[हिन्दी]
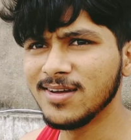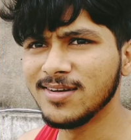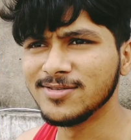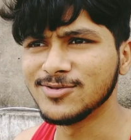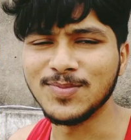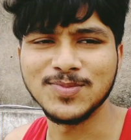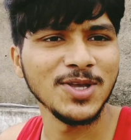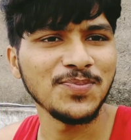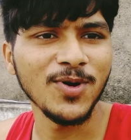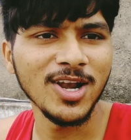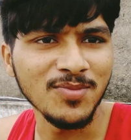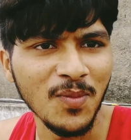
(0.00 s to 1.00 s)
सबसे
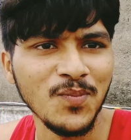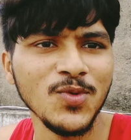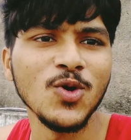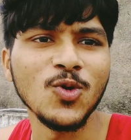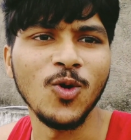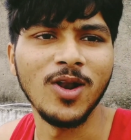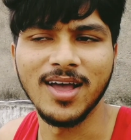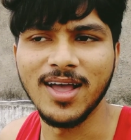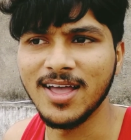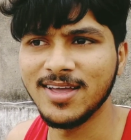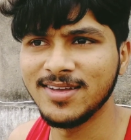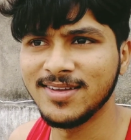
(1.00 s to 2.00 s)
पहले मम्मी को कॉल
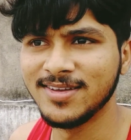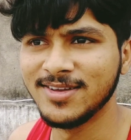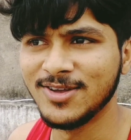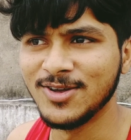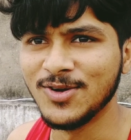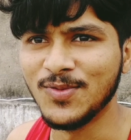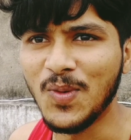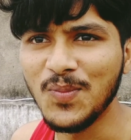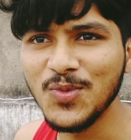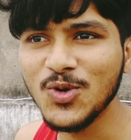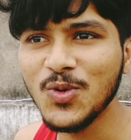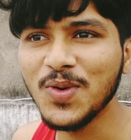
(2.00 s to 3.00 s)
लगाएं
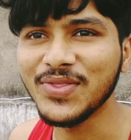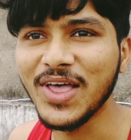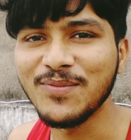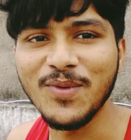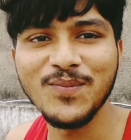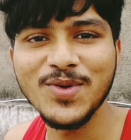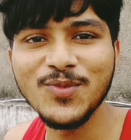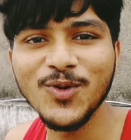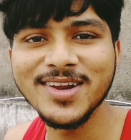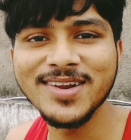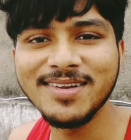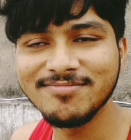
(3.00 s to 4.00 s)
मम्मी को बताया मम्मी
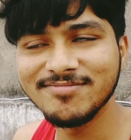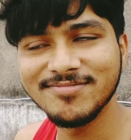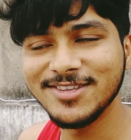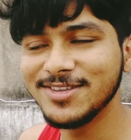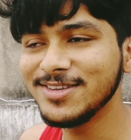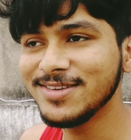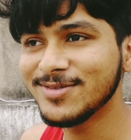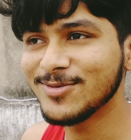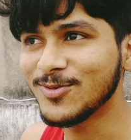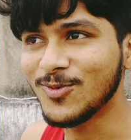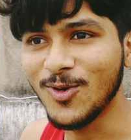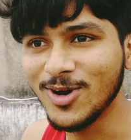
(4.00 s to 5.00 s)
बोली कि
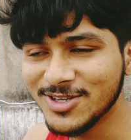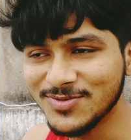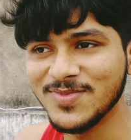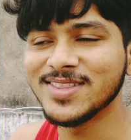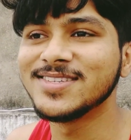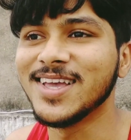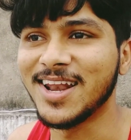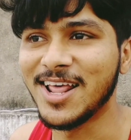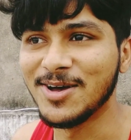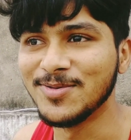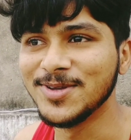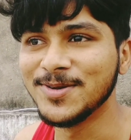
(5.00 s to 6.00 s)
कॉलेज मत जाना अभी